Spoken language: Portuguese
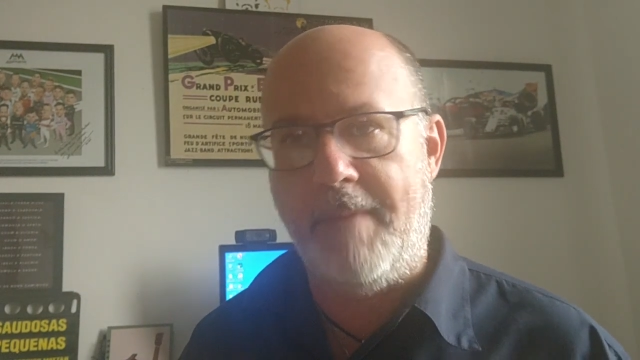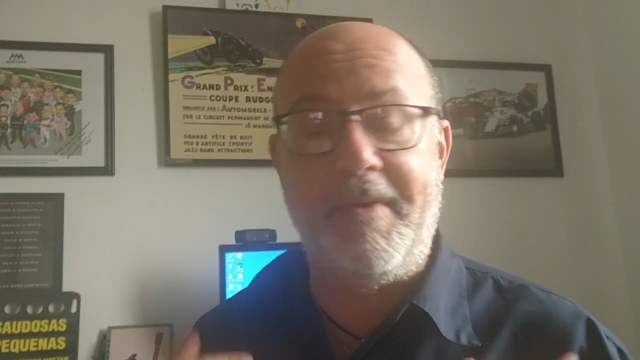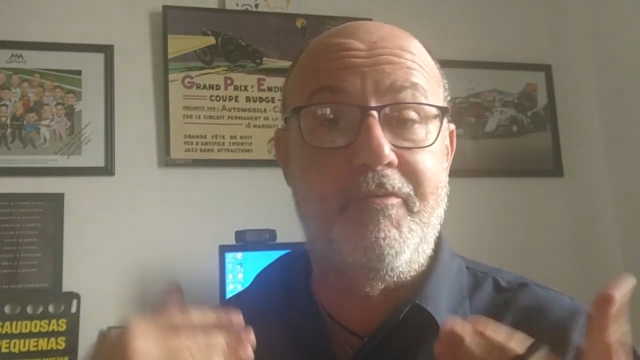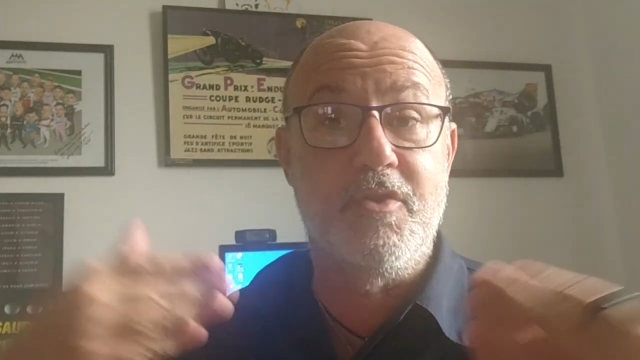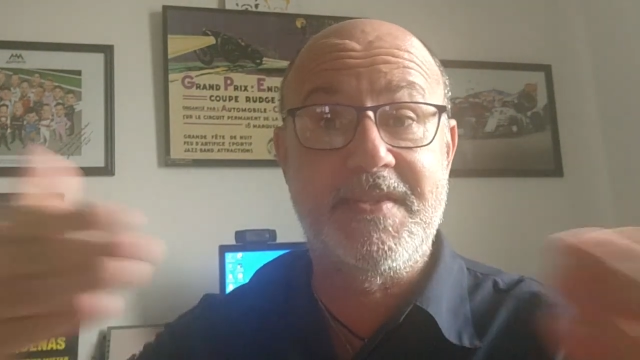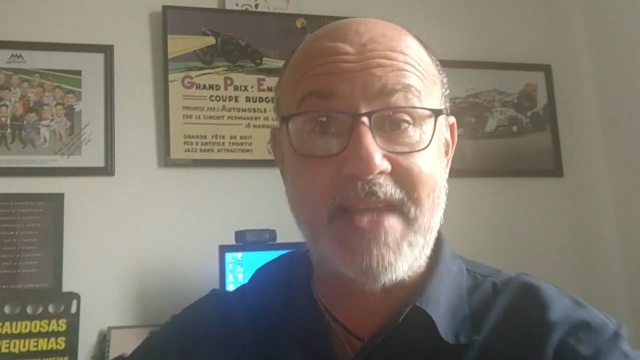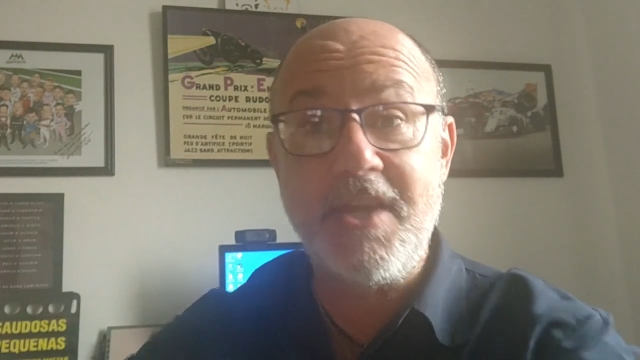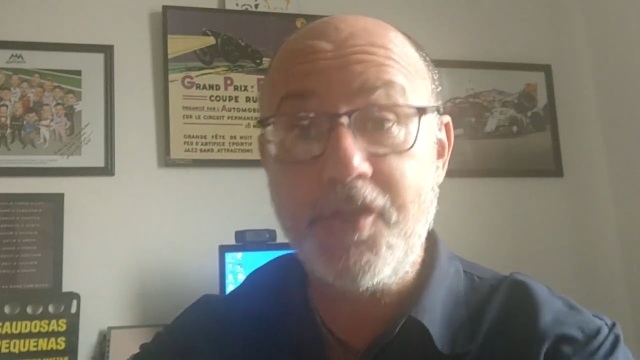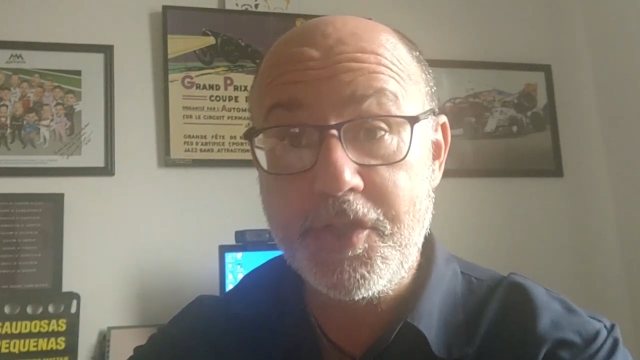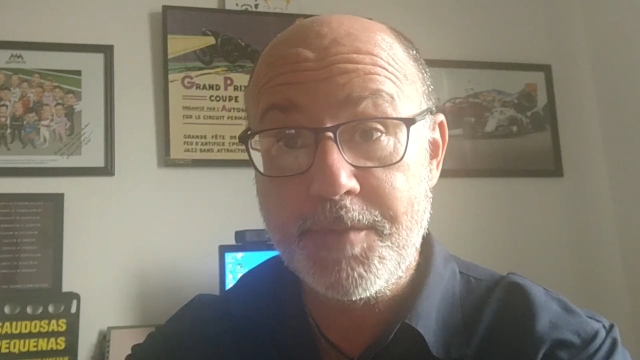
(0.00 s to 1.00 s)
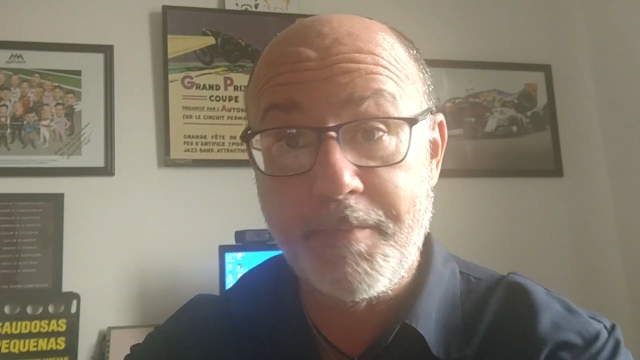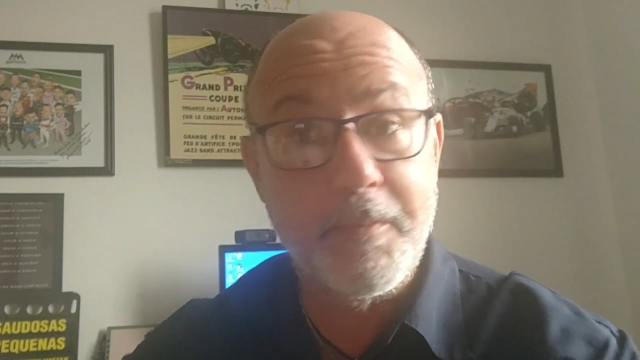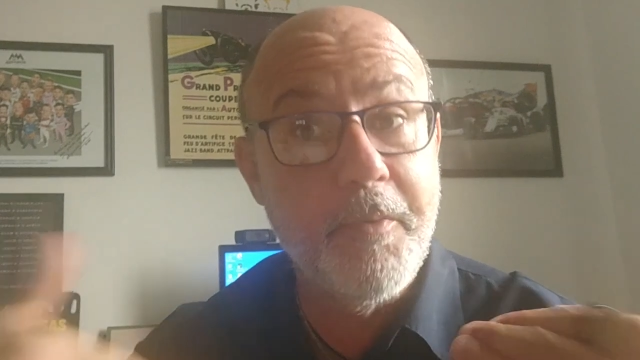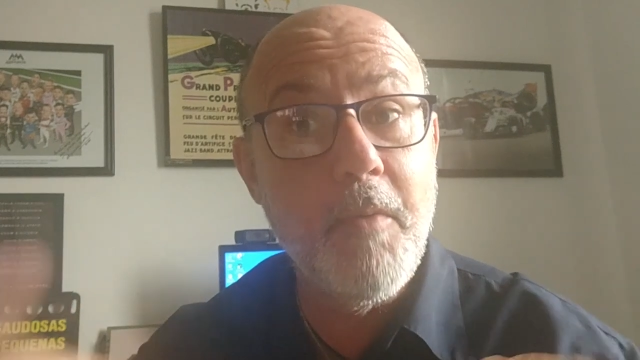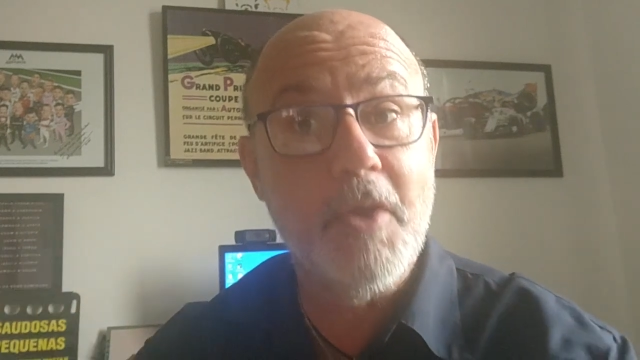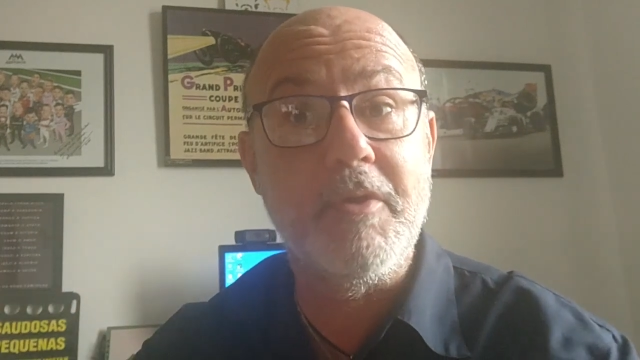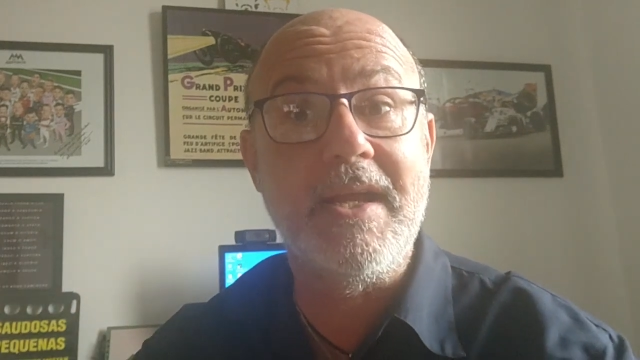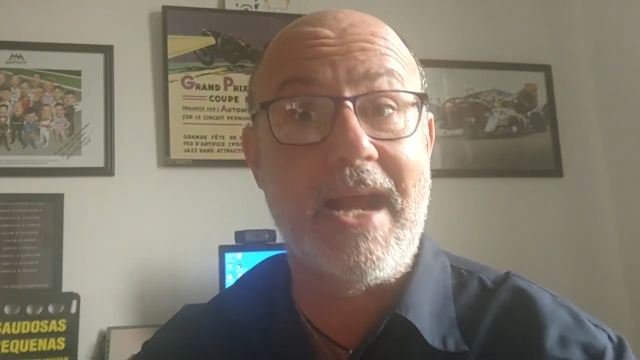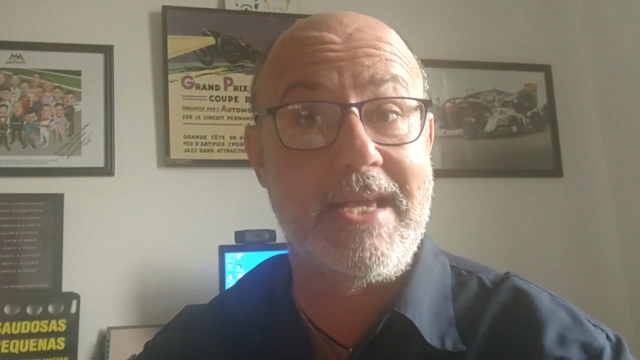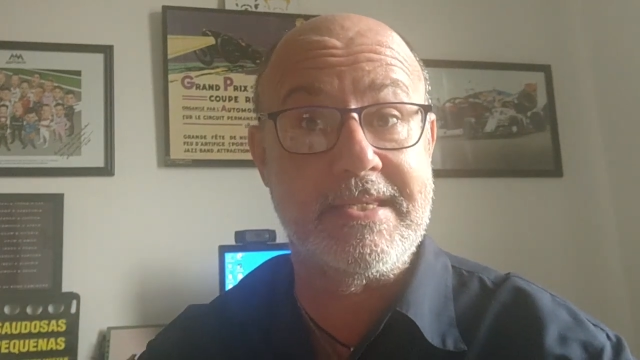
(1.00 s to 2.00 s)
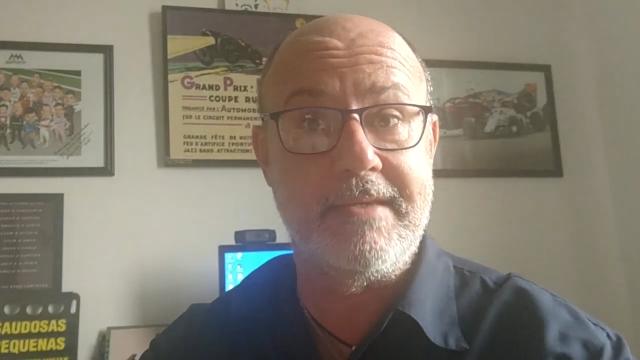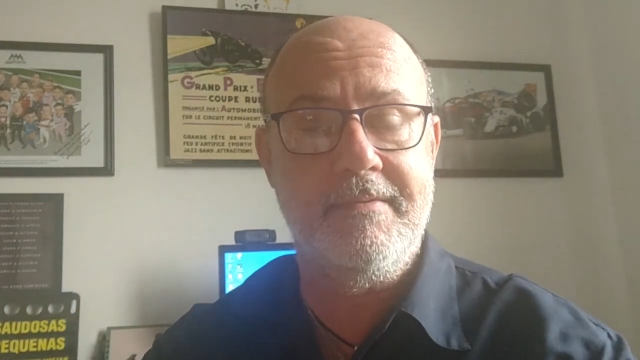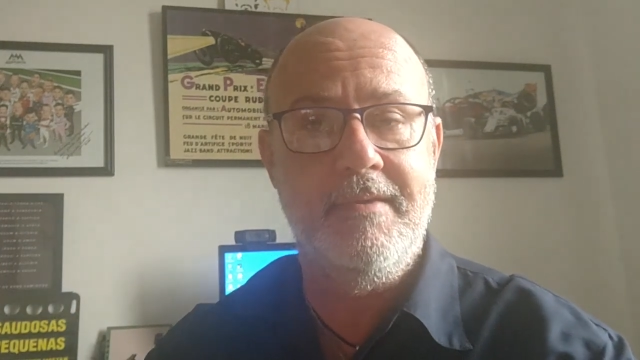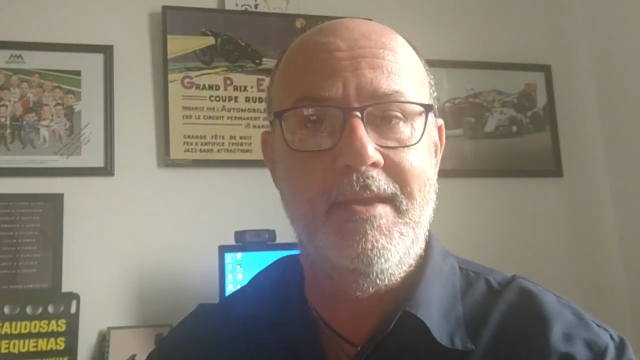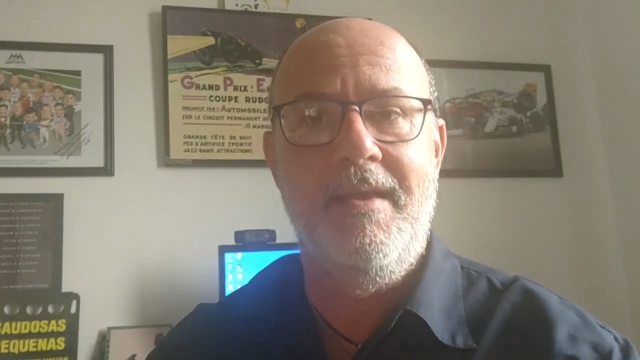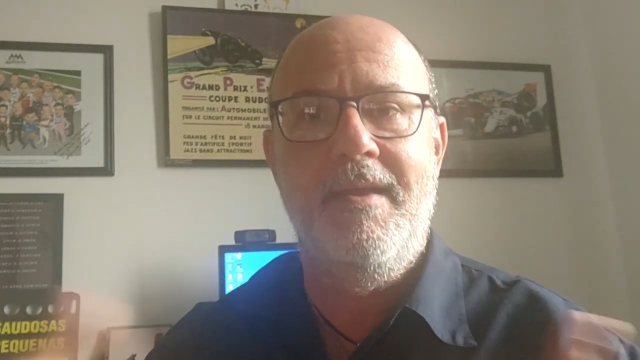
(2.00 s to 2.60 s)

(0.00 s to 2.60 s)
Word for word: É para vocês, para o público em casa.